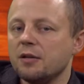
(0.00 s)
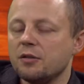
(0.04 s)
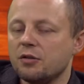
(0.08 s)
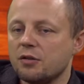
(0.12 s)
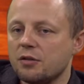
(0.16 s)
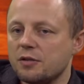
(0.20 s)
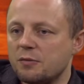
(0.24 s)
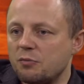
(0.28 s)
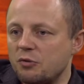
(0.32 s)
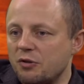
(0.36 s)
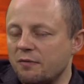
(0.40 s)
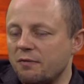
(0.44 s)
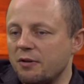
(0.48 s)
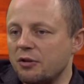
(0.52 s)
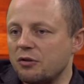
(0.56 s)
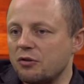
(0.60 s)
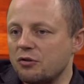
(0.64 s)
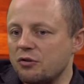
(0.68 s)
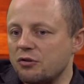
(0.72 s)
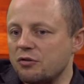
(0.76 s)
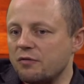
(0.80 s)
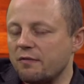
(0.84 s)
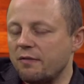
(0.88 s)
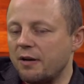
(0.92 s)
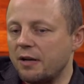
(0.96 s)
To jest
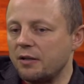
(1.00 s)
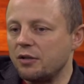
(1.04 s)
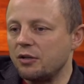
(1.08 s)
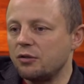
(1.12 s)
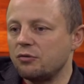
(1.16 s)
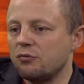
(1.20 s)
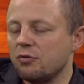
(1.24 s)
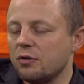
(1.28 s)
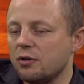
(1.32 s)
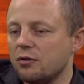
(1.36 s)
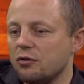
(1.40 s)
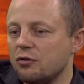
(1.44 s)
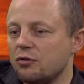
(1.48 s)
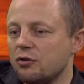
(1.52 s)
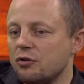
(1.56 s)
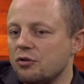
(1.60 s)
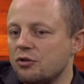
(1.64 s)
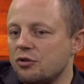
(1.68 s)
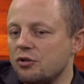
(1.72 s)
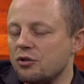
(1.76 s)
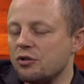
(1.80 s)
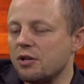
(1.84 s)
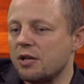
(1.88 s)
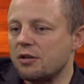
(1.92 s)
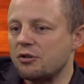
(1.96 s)
przewartościowanie, które
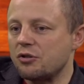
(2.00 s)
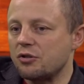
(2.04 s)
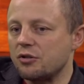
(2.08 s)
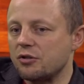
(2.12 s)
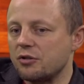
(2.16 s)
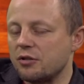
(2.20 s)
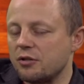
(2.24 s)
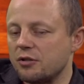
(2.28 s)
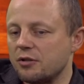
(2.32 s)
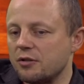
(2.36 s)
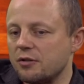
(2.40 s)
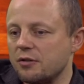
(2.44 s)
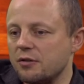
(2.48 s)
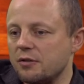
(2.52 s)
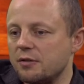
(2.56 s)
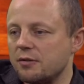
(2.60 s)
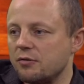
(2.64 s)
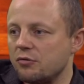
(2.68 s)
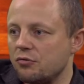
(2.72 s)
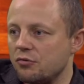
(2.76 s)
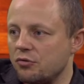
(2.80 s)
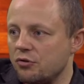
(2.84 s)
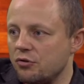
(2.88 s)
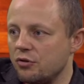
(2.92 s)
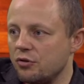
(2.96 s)
dotyczy naszych e,
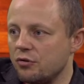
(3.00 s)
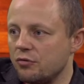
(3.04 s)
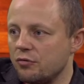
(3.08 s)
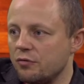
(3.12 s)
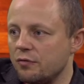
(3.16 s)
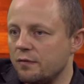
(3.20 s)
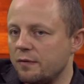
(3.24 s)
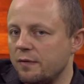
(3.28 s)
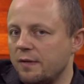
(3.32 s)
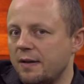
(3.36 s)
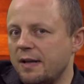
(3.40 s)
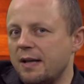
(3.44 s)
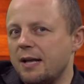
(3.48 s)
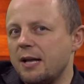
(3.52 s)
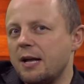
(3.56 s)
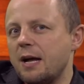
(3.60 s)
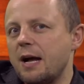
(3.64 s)
sojuszników,